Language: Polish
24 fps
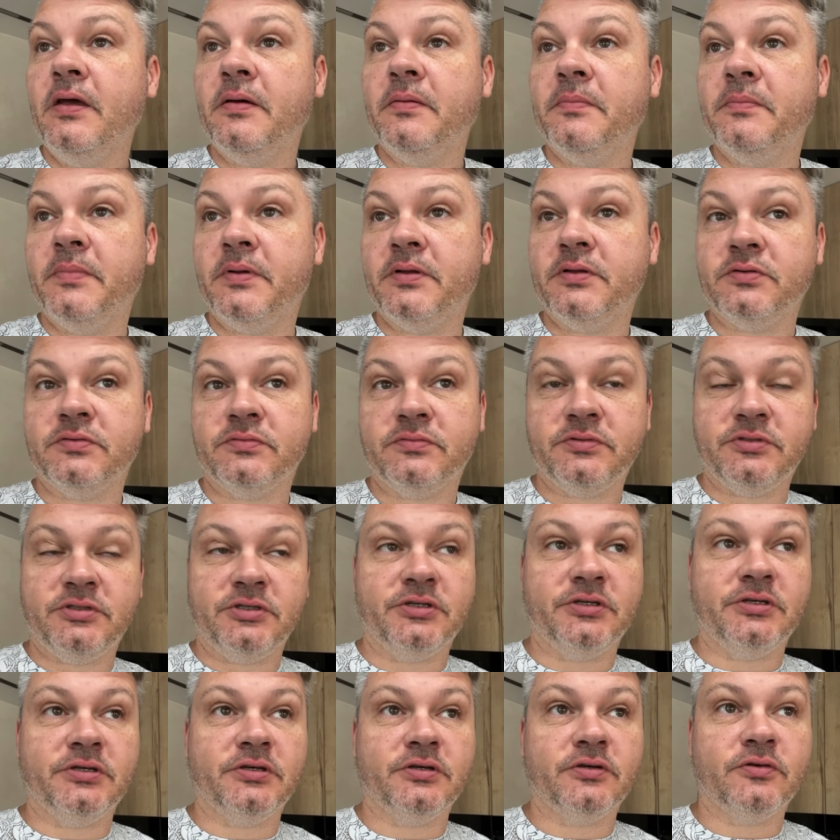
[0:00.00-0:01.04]

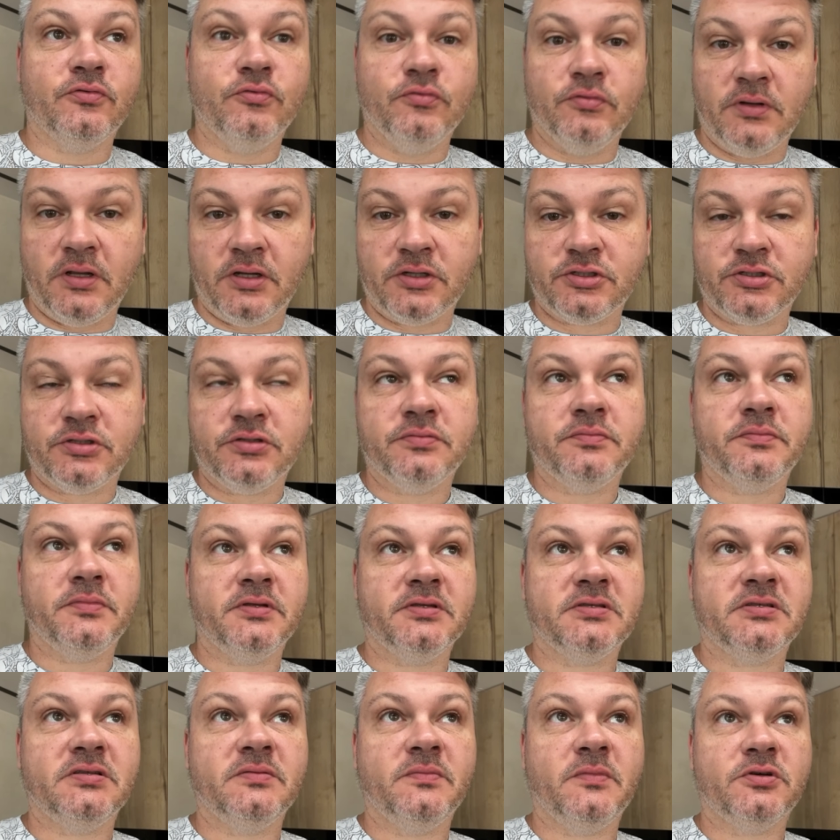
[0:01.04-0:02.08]
będzie gulasz
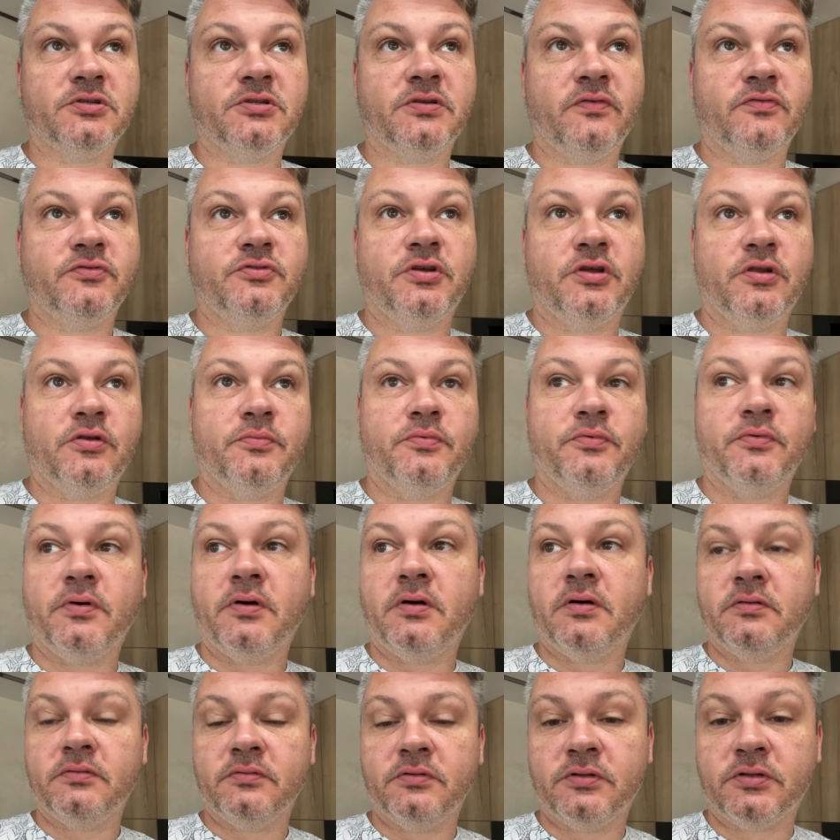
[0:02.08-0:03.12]
mięsny maszyna
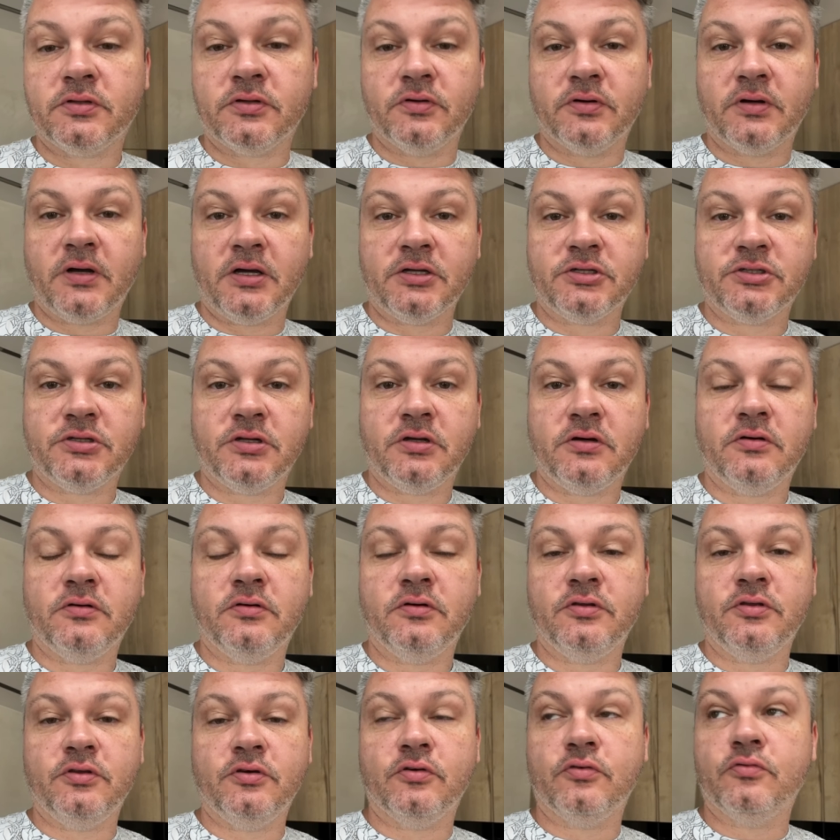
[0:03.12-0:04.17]
przerobiła, do tego kasza
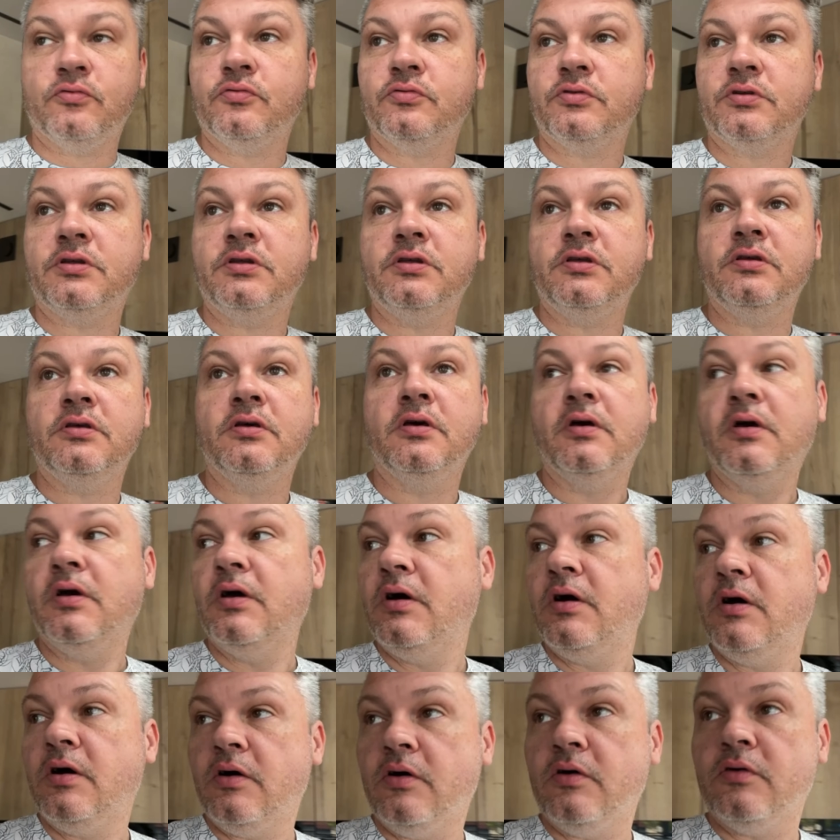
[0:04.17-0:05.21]
i ogórki,
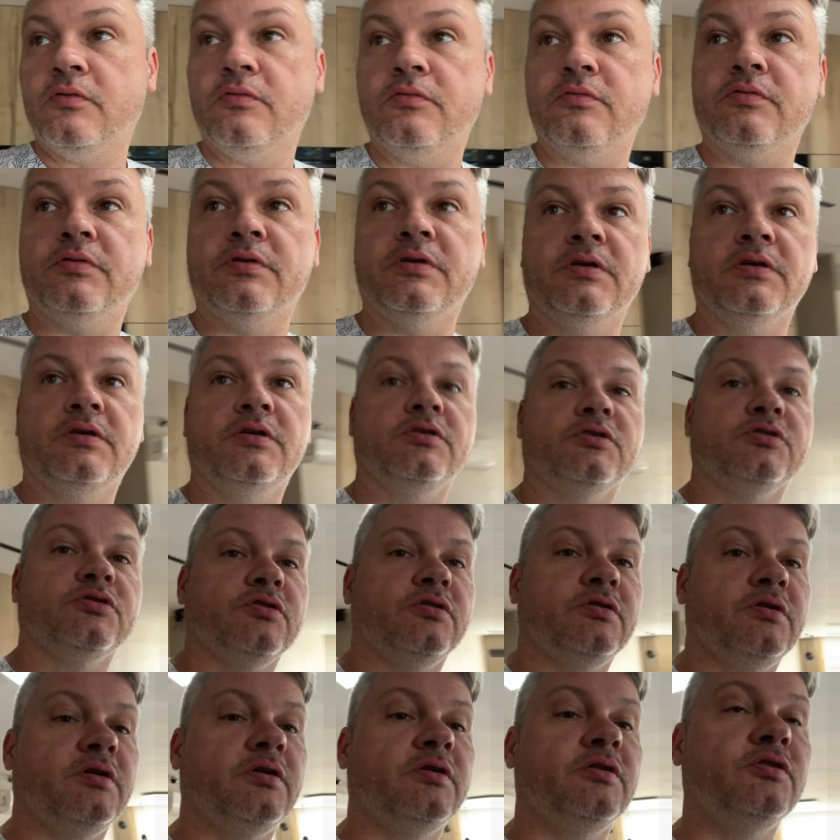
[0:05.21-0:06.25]
ogórki
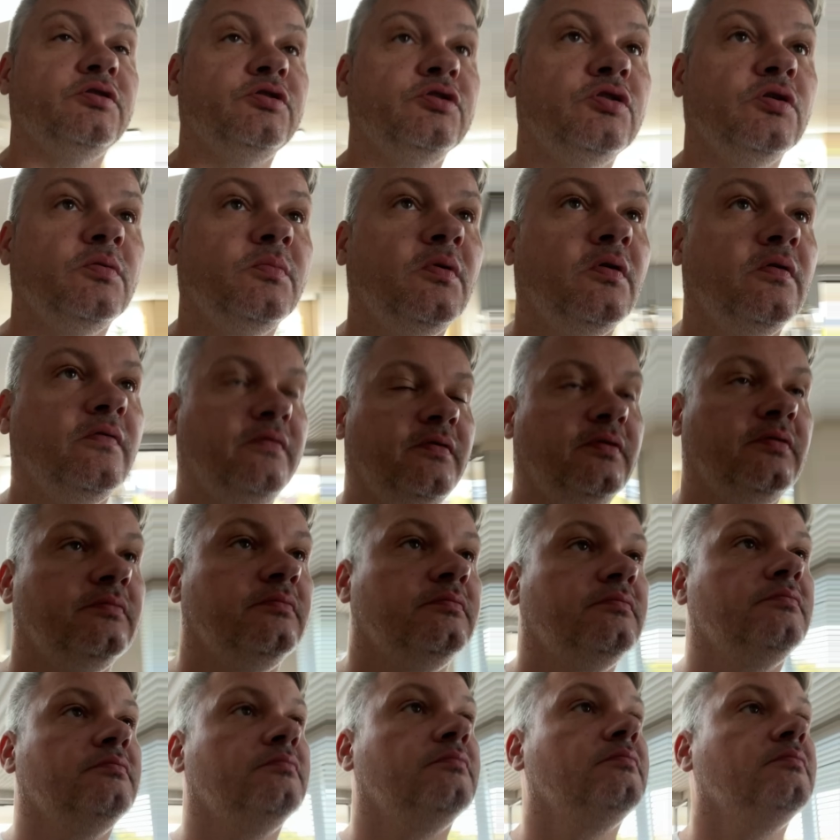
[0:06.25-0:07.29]
kiszone domowe.
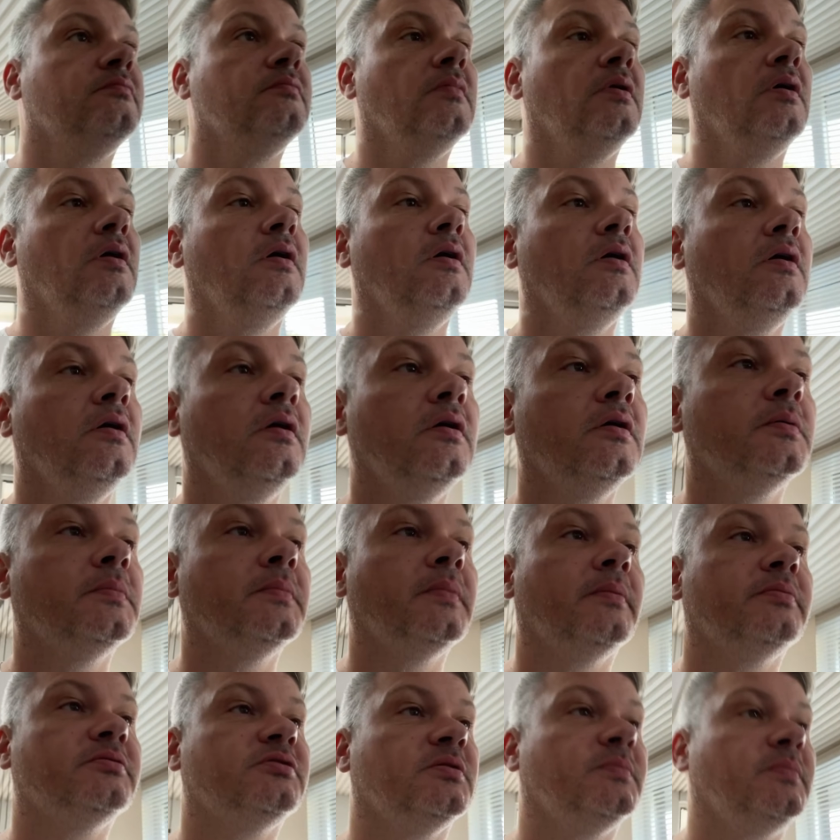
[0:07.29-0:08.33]

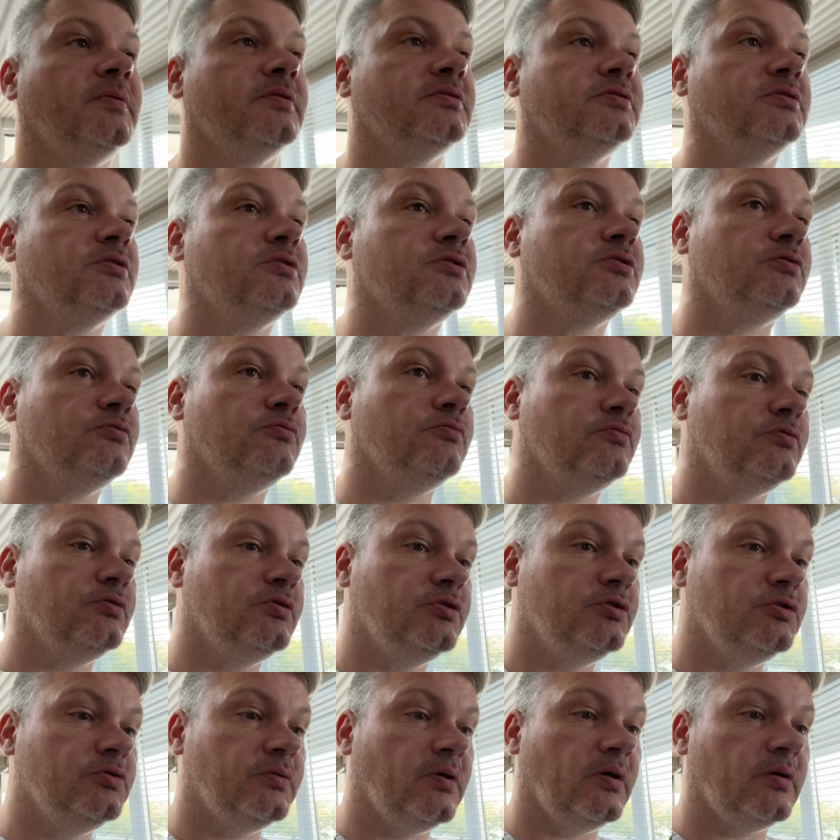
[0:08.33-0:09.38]
Babcia Basia jeszcze
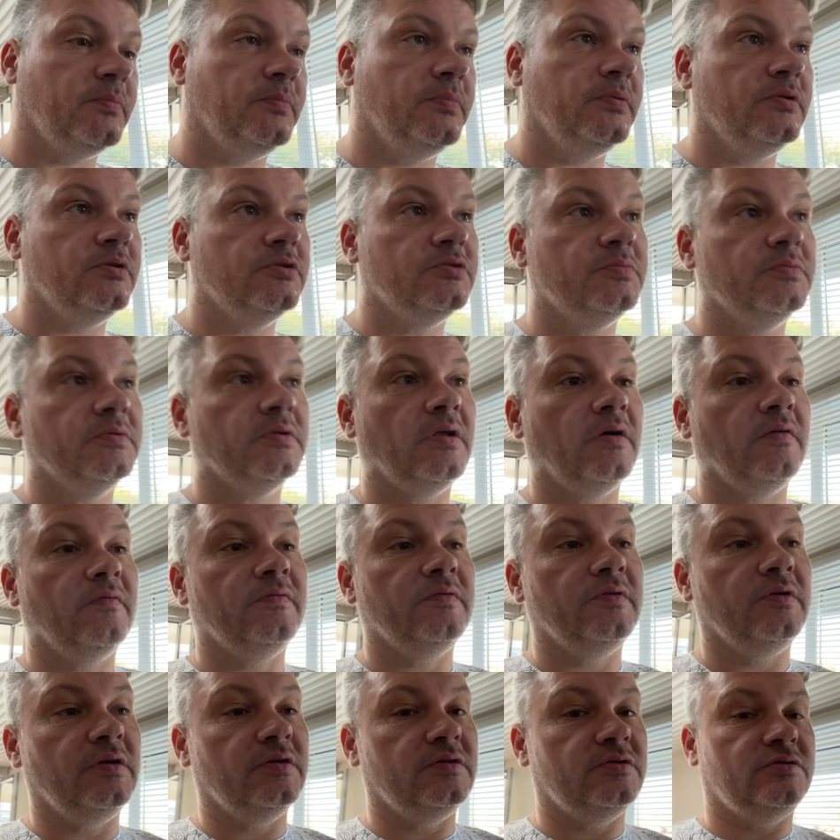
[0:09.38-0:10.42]
ukisiła, jak byliśmy na
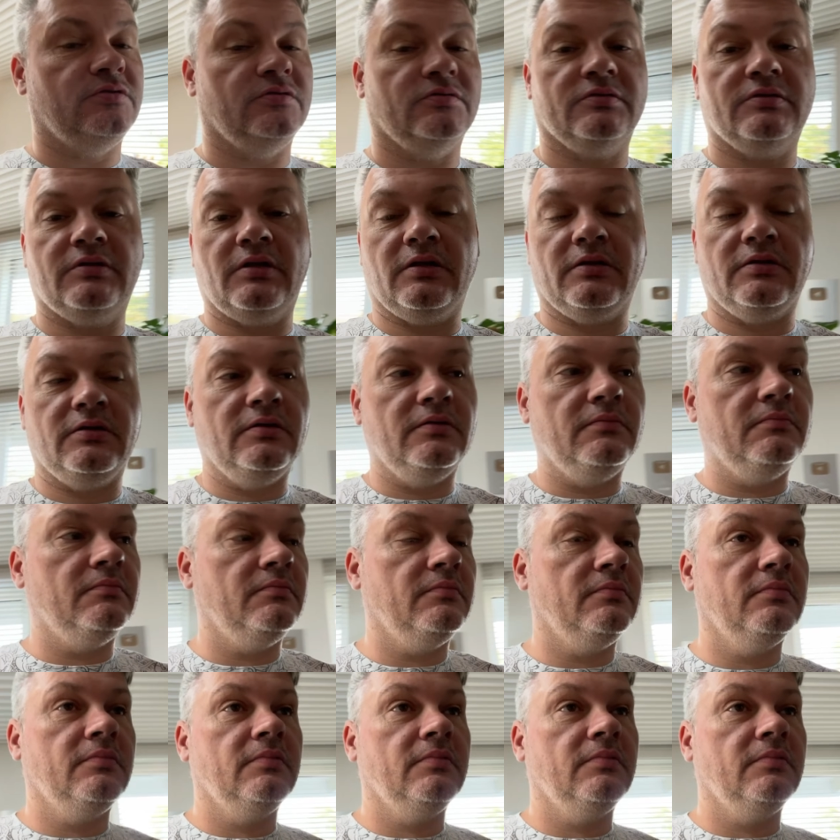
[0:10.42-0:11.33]
wyjeździe ostatnim.